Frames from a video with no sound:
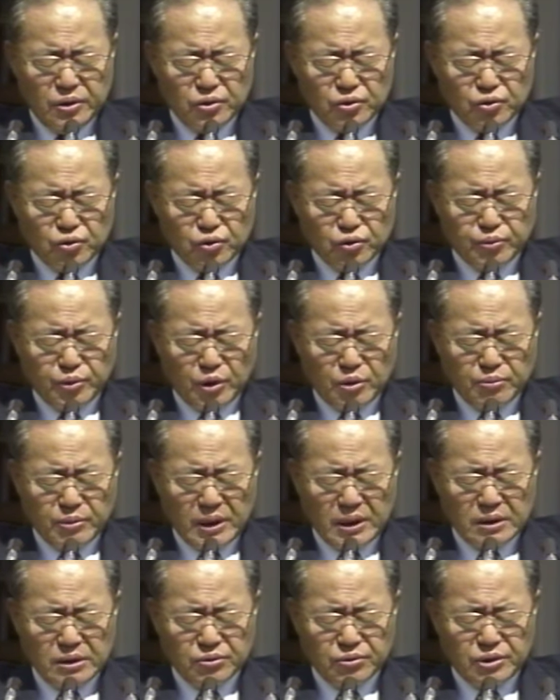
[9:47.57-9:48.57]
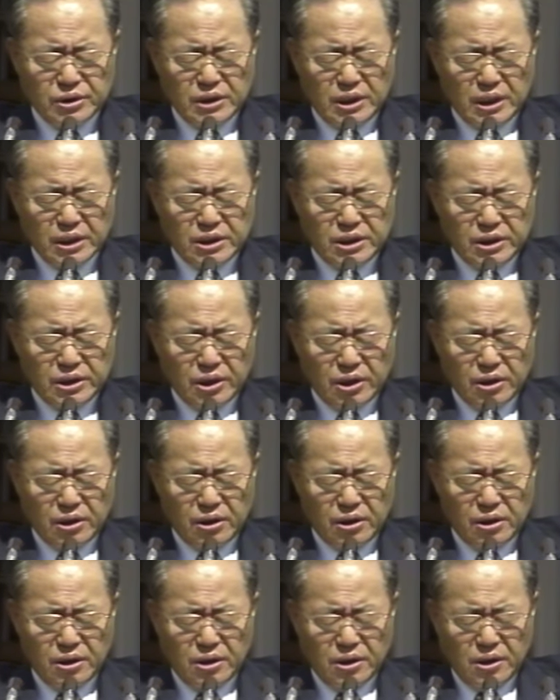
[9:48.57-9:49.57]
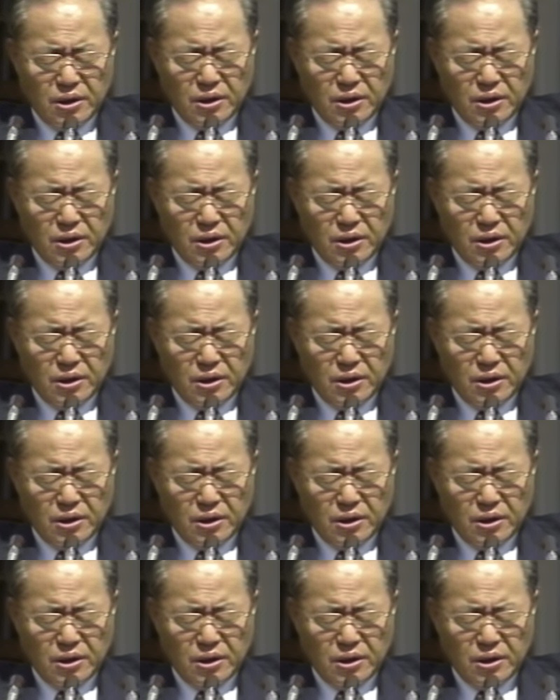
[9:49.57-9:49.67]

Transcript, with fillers: 두 번만 우리의 기도를